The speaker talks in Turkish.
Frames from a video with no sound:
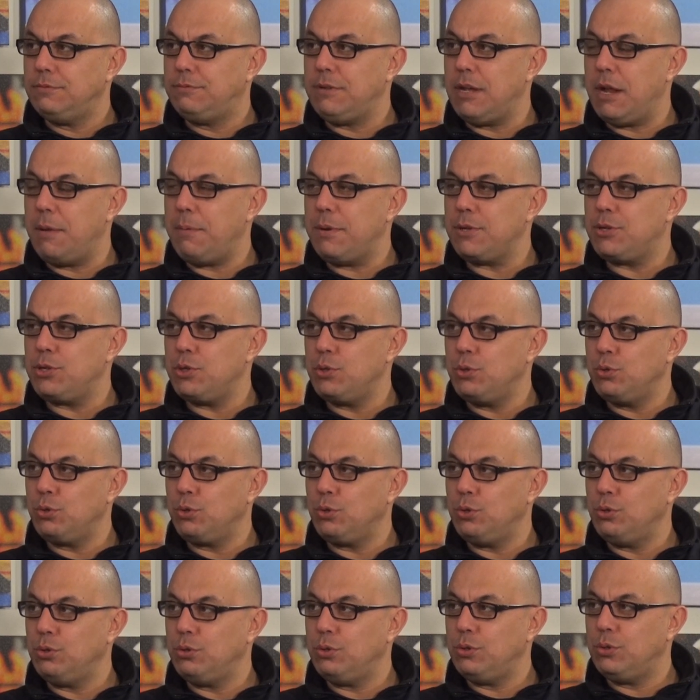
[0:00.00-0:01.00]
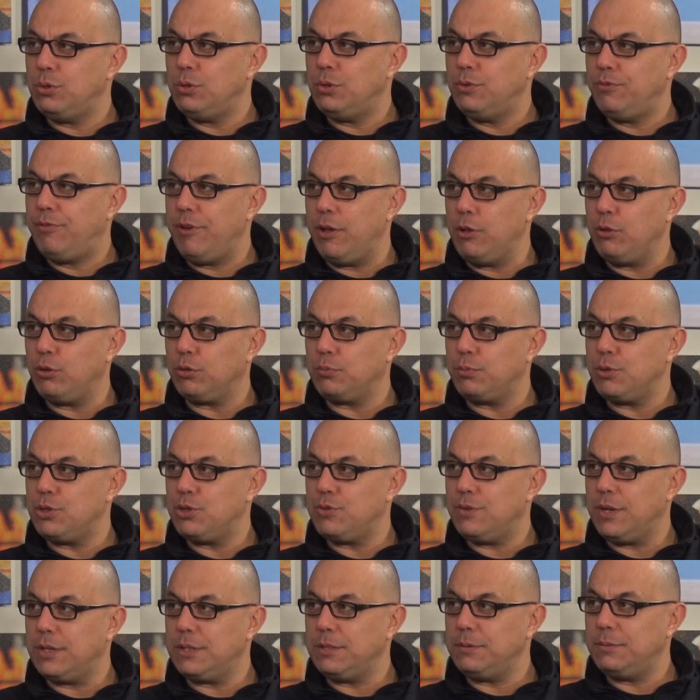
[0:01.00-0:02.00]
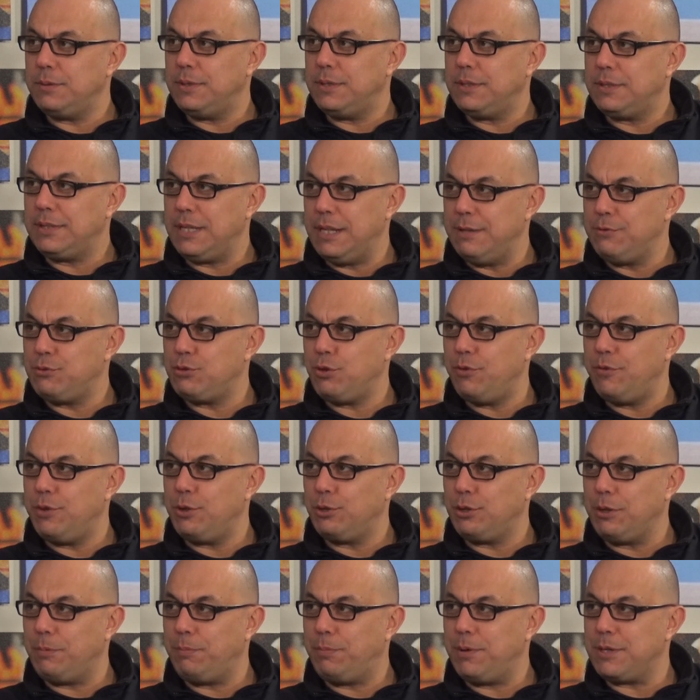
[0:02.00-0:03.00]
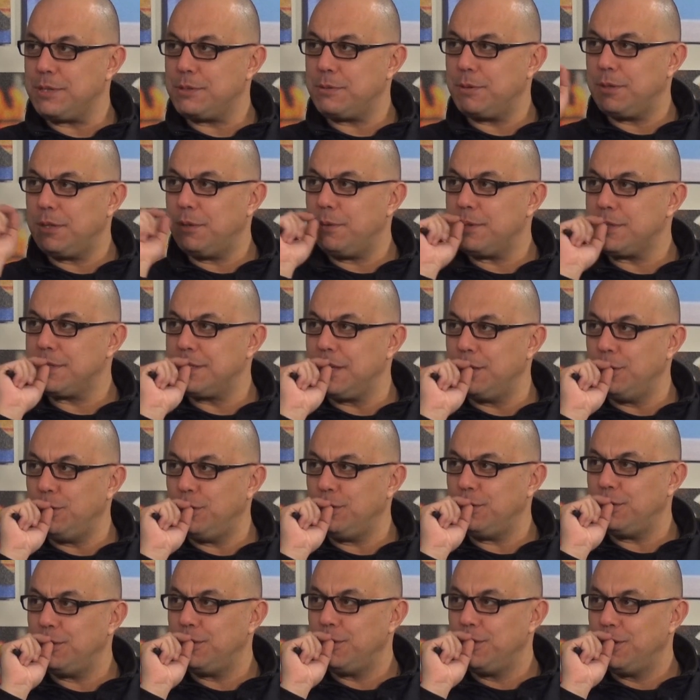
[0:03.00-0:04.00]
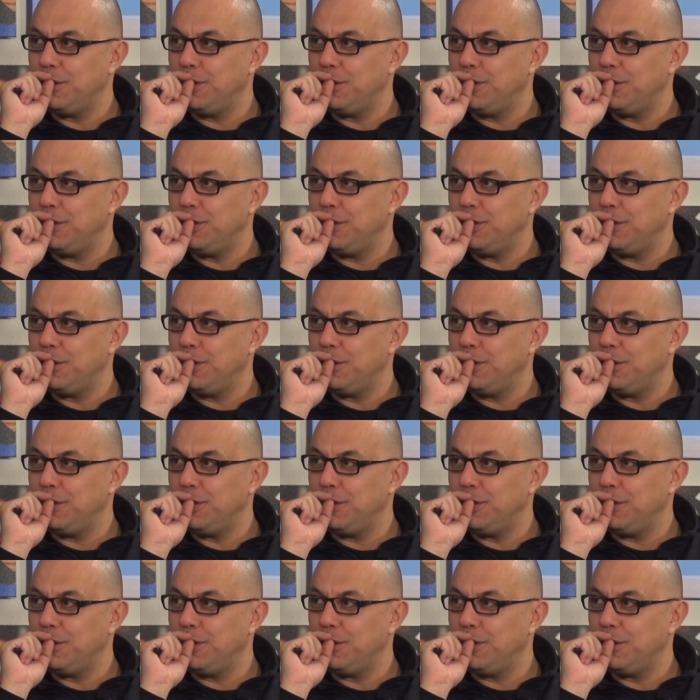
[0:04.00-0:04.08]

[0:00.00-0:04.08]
Fenerbahçe'nin o gün e, Feyenoord maçı vardı değil mi? Televizyon veriyor deplasman ama salon evet.